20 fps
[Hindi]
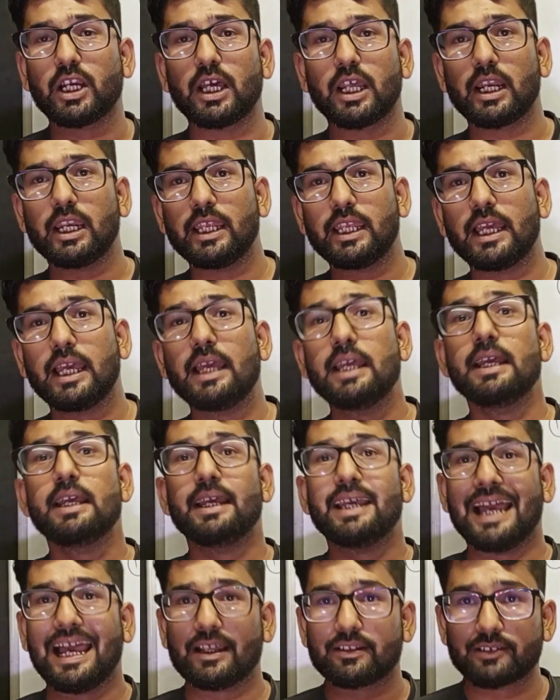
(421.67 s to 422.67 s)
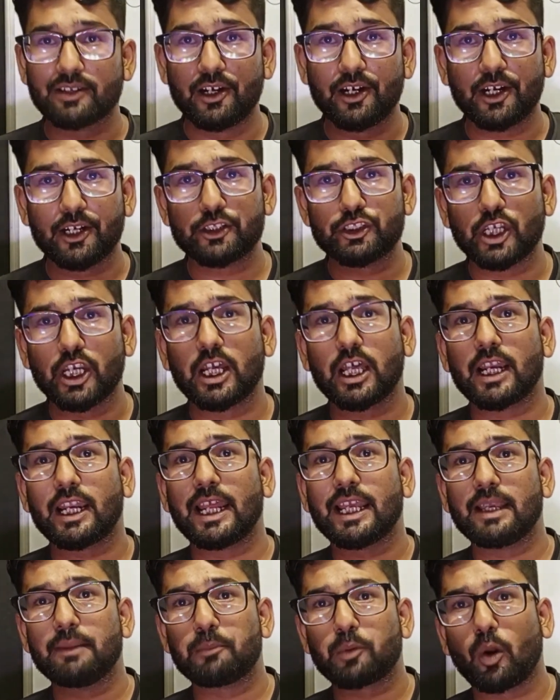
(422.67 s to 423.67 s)
चेक करनी है एसोलेटर चेक
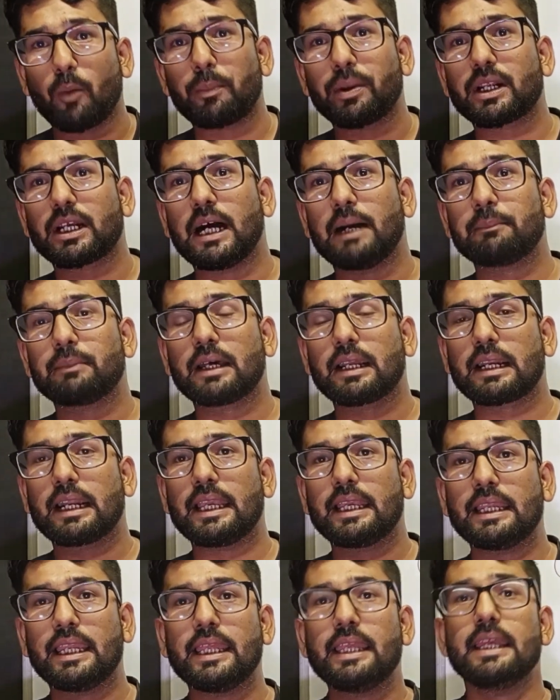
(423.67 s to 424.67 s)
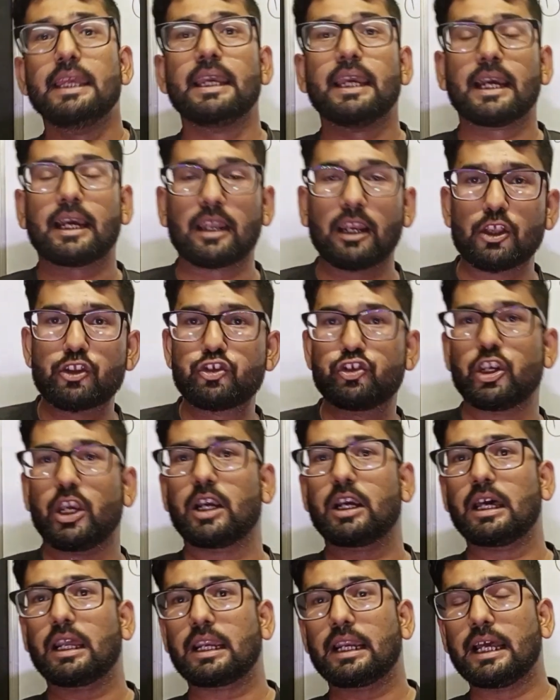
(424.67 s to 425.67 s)
करना है कि प्रॉपर काम कर रहा है कि नहीं क्लच
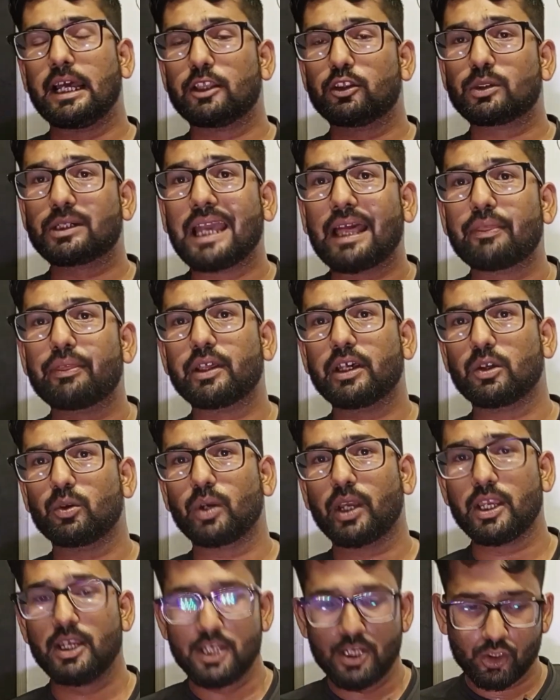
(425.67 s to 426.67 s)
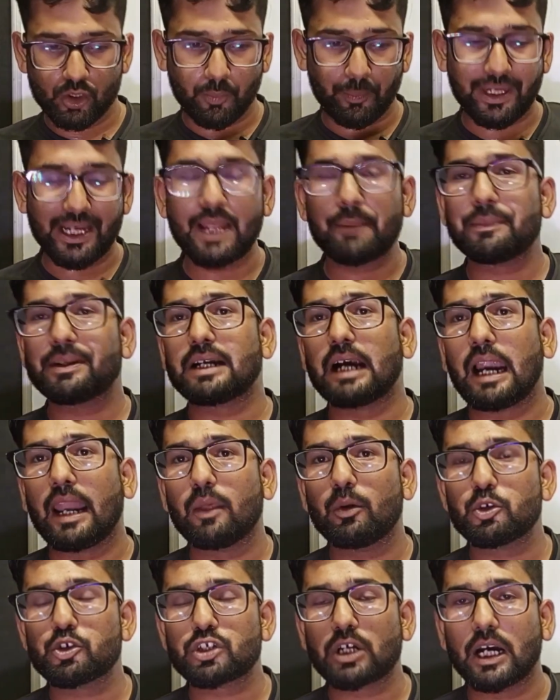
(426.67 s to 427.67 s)
चेक करना है तो कैसे करोगे तो पहले आपने
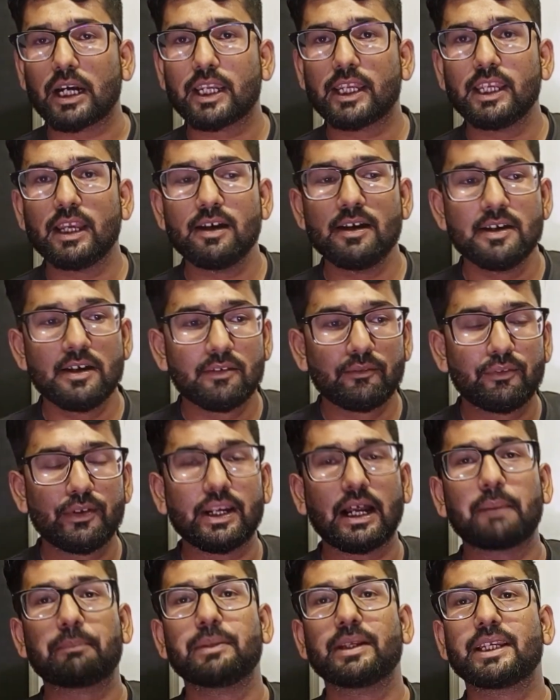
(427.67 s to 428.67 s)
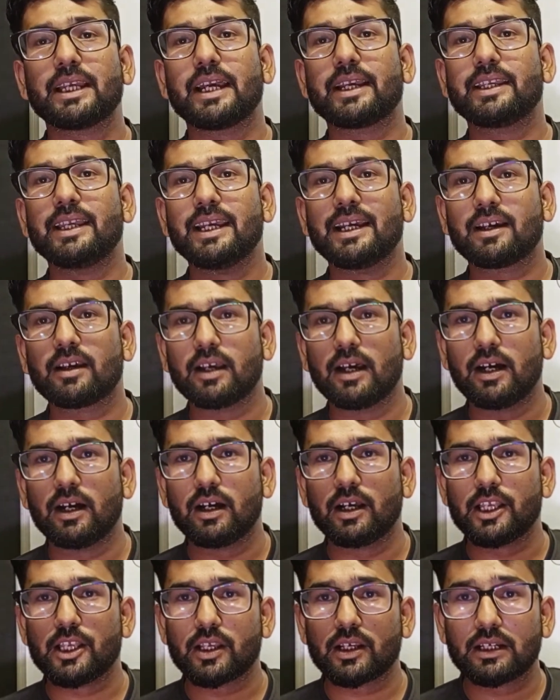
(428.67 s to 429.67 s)
गाड़ी को स्टार्ट किया फिर आपने क्या किया हाँ,
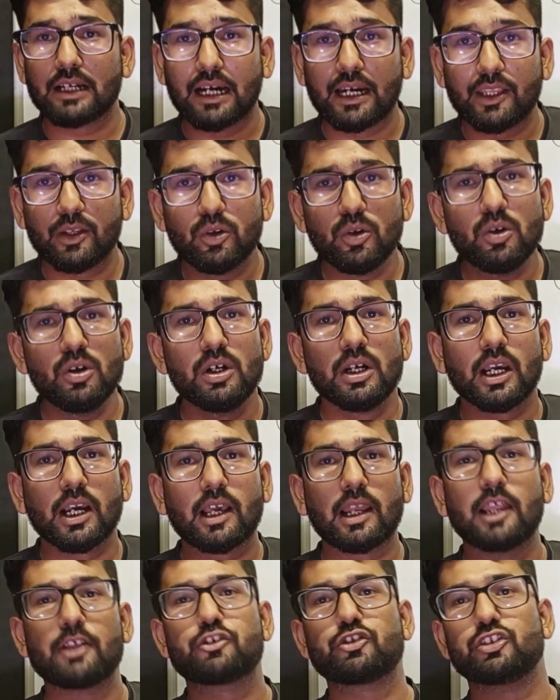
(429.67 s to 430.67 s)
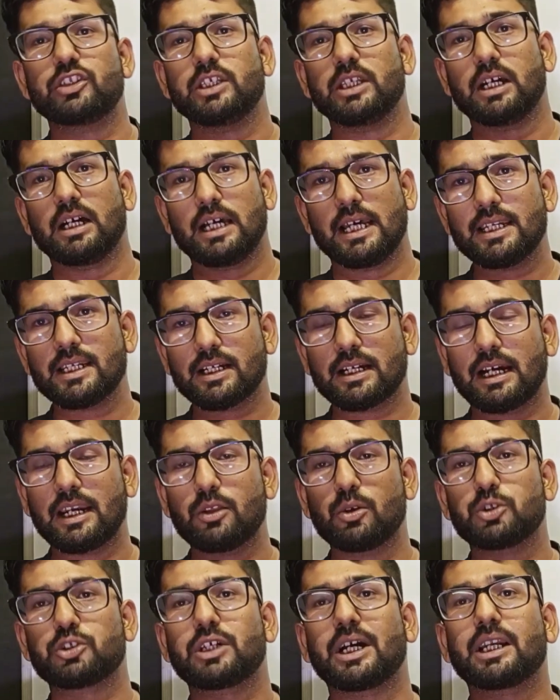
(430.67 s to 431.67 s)
गाड़ी को क्लच दिया है ना
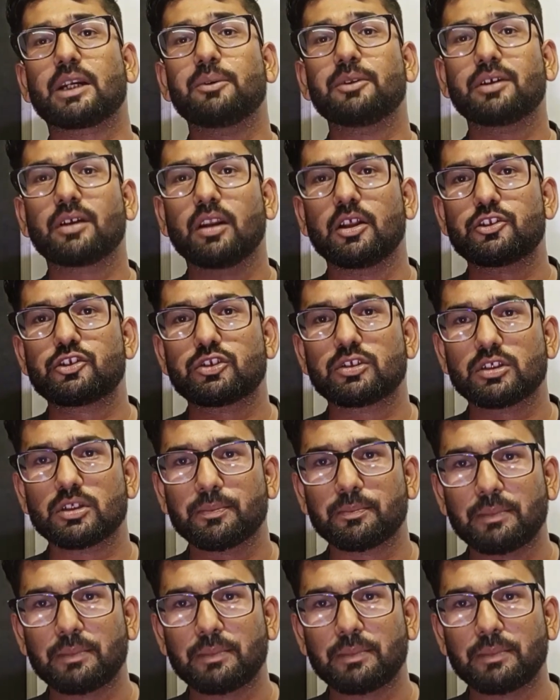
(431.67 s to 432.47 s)
गाड़ी को स्टार्ट करना क्लच